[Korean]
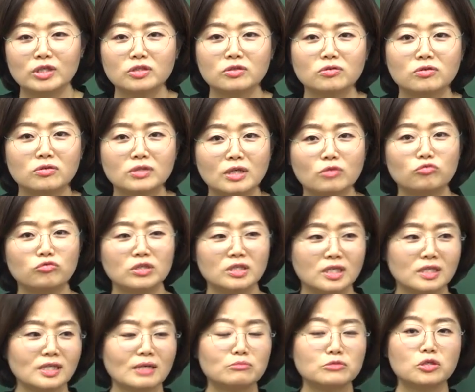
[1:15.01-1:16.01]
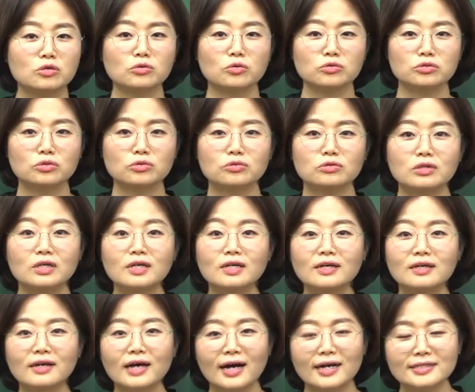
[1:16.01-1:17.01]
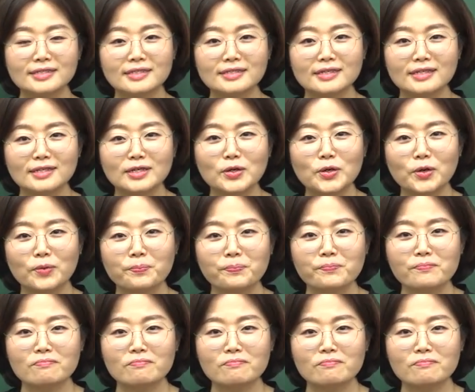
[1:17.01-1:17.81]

저러네 우리나라 삼성은 어쩌고 하잖아요.